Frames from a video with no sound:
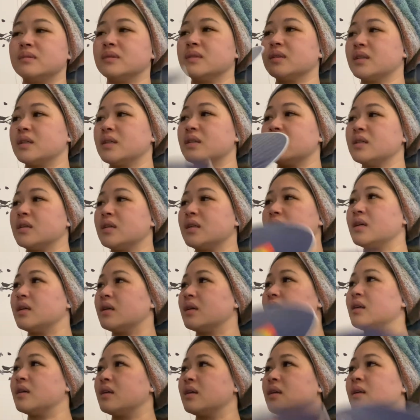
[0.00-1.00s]
kasi
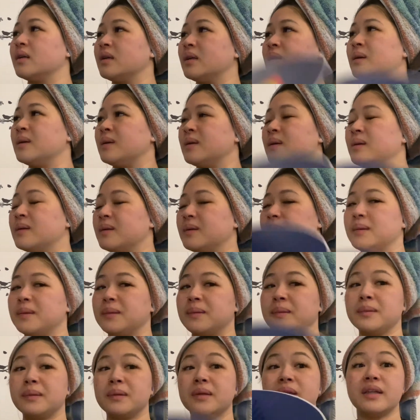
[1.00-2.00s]

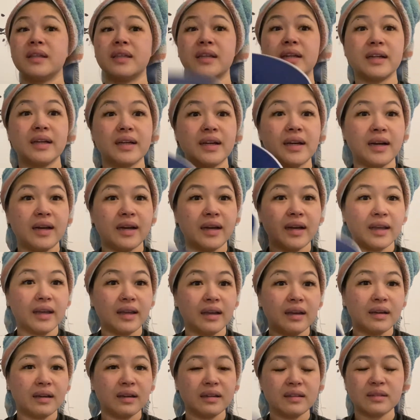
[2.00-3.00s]
hindi talaga
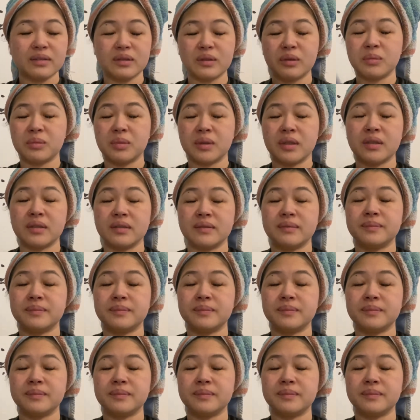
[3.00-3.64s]
kaya sobrang